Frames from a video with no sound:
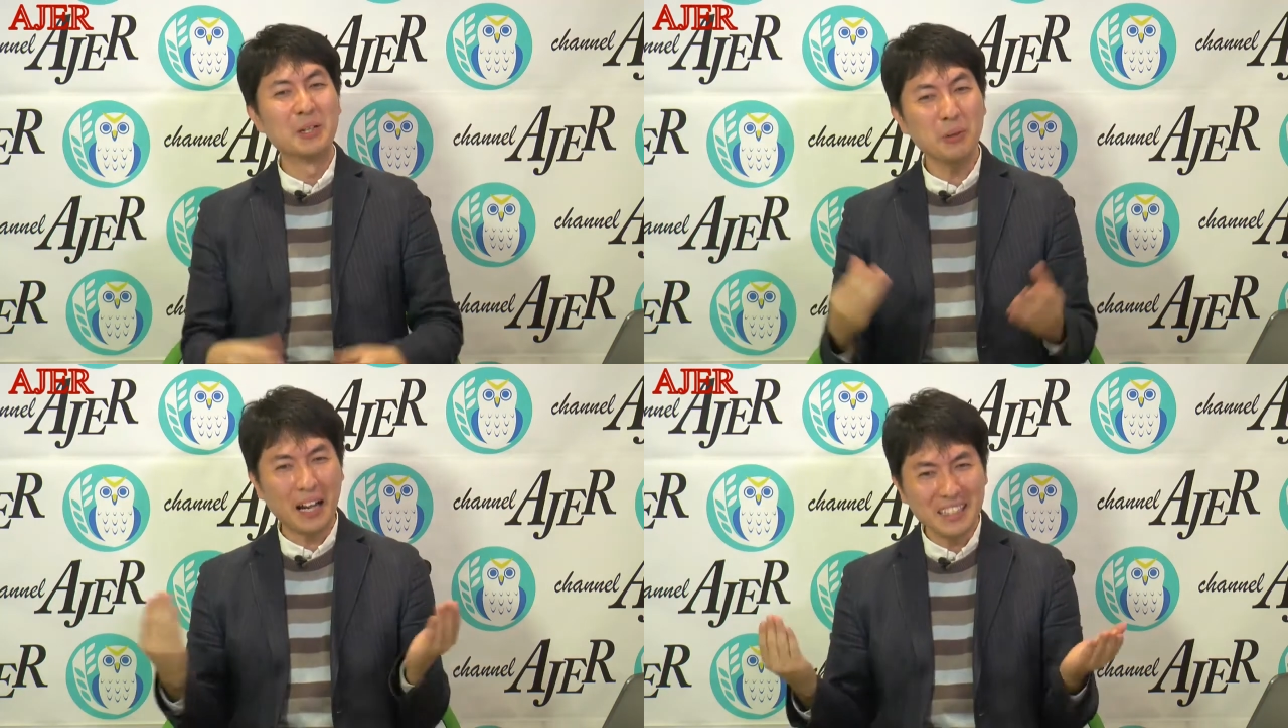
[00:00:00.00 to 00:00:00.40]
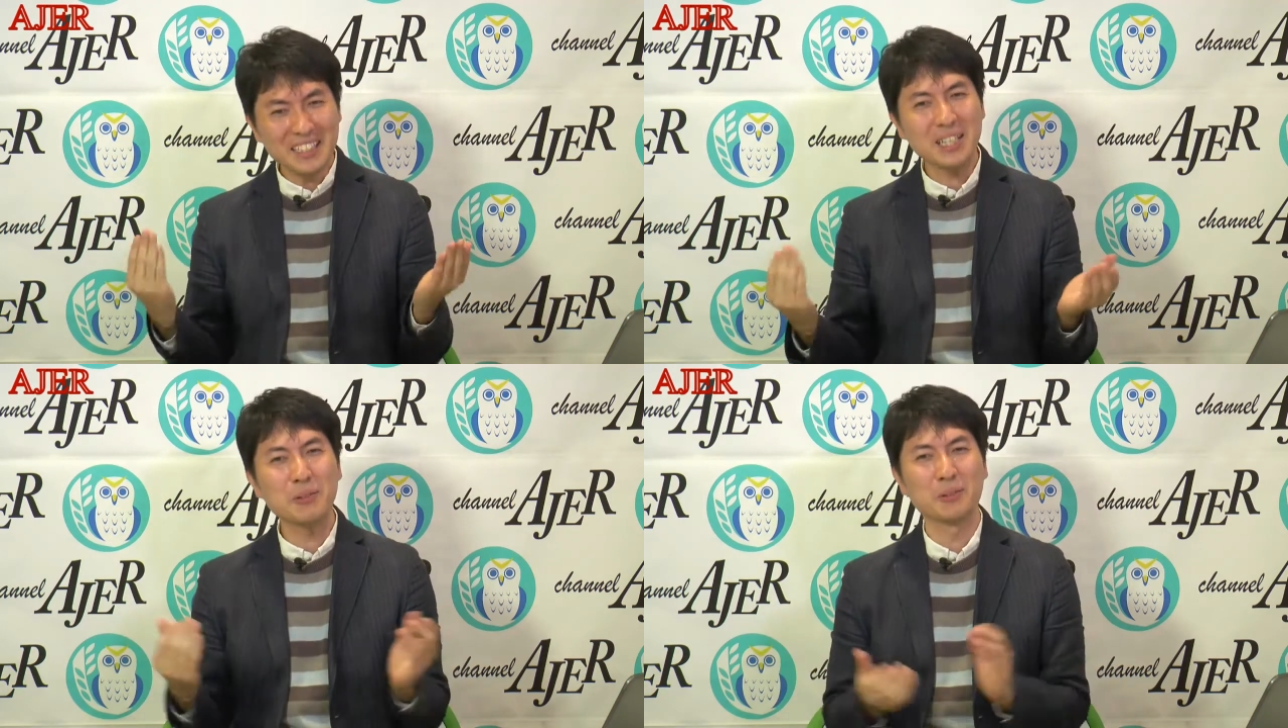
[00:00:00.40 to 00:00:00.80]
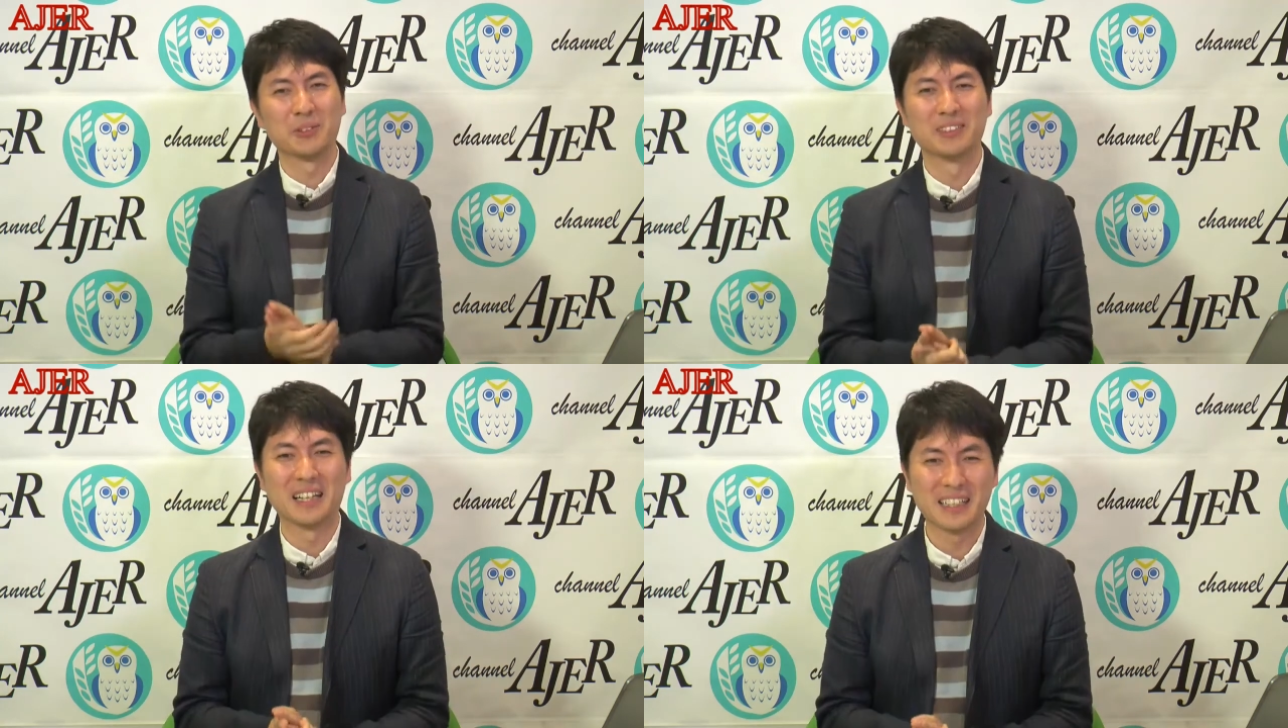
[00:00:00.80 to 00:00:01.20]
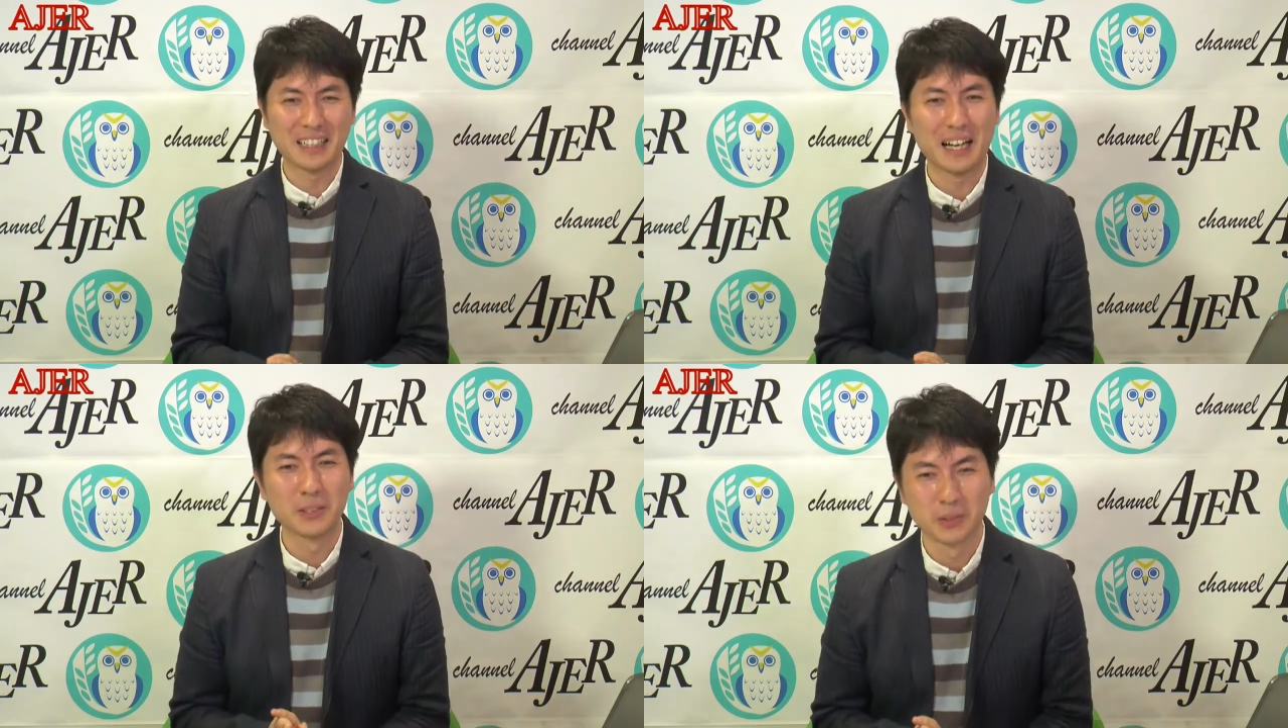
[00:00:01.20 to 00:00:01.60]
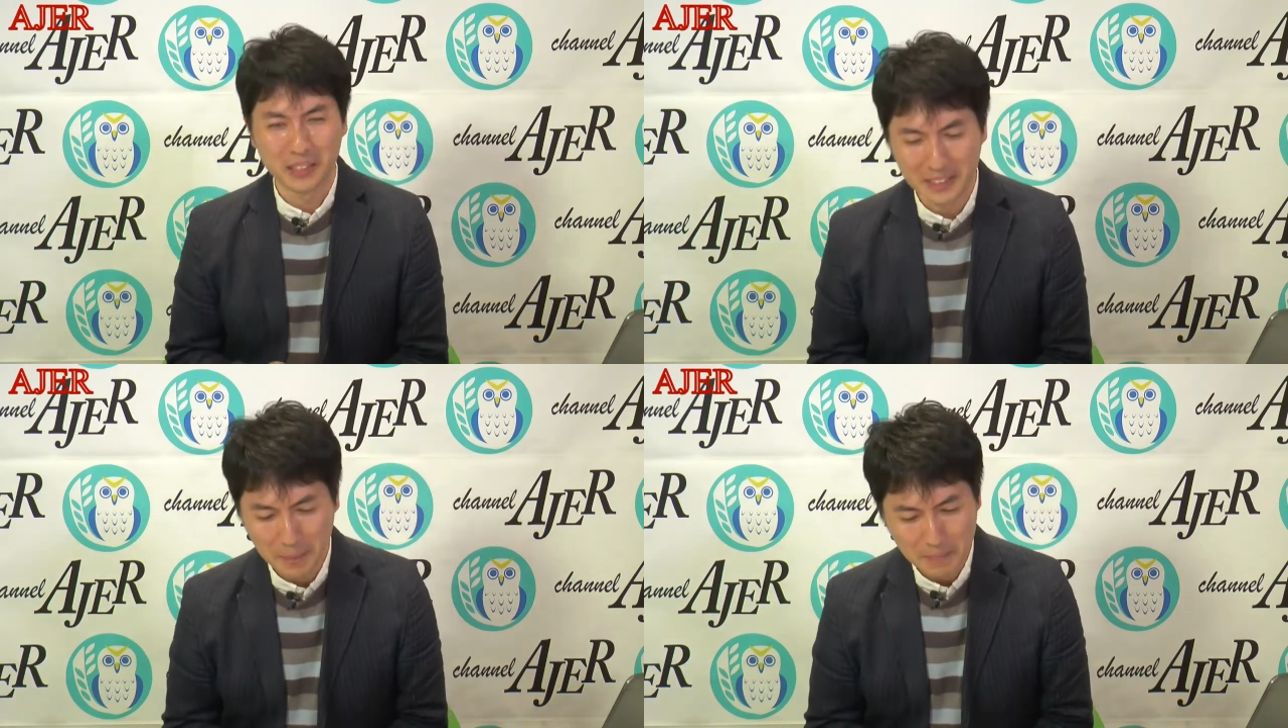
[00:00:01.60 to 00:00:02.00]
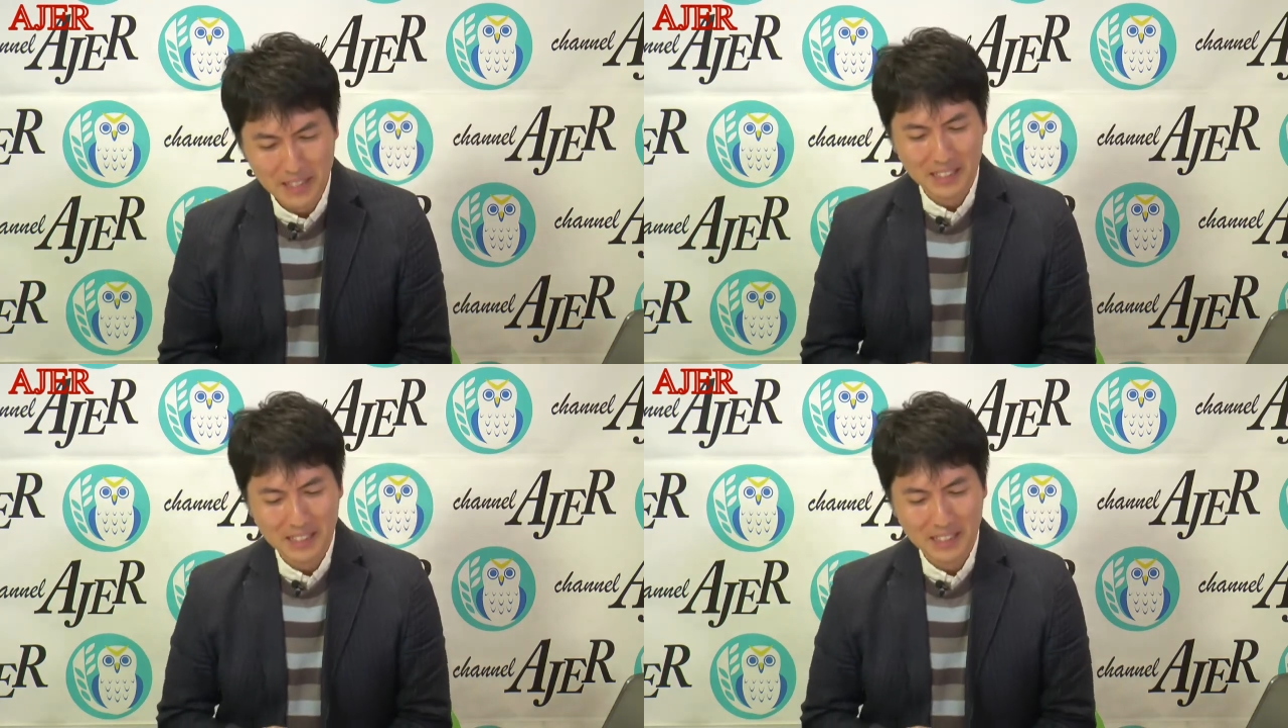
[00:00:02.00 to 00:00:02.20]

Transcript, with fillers: いろいろ話したいことなかなかあるのでね。